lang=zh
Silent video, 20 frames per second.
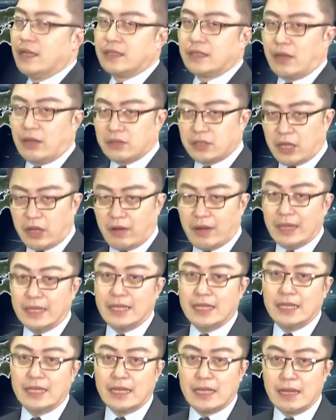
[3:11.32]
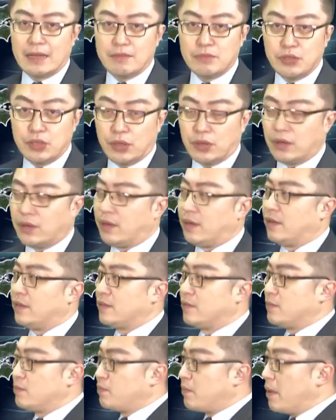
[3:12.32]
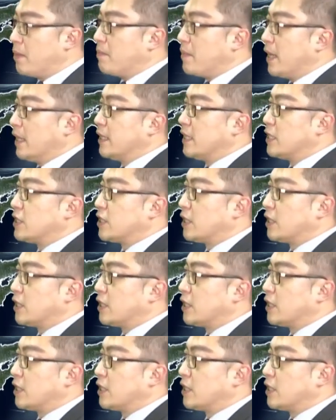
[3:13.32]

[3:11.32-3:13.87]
倒倒啊，伫减弱哦。慢慢的，